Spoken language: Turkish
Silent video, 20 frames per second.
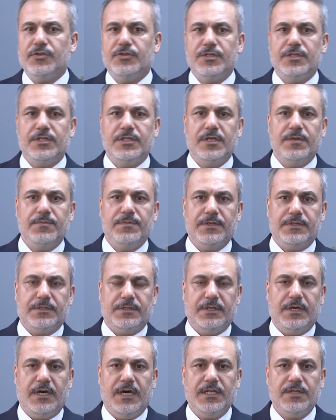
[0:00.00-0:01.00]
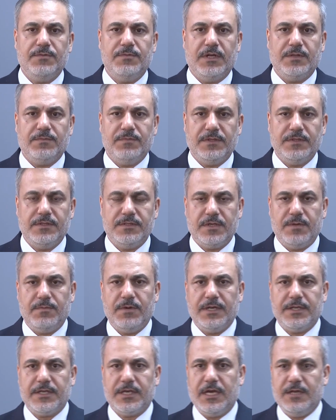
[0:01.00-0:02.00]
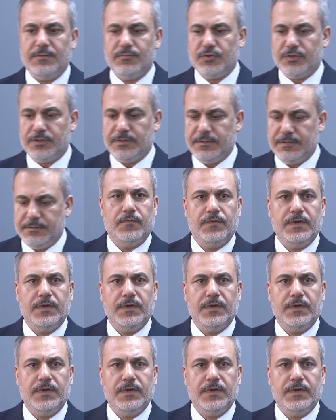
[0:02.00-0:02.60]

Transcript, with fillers: ciddi bir adım atması zamanı gelmiştir.